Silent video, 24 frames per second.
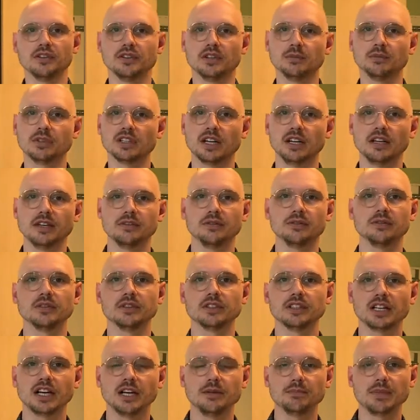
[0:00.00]
Es gibt kein,
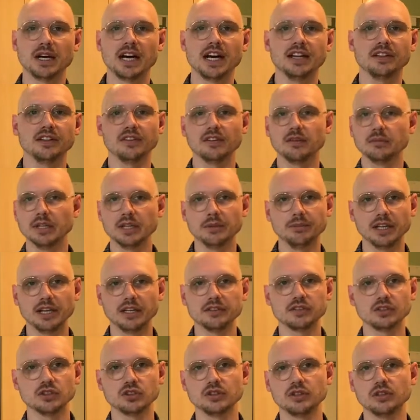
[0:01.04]
kein Badezimmer im
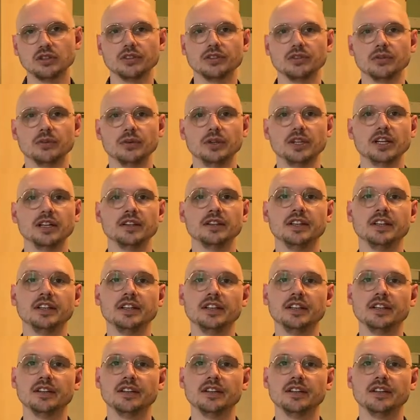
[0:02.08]
Erdgeschoss oder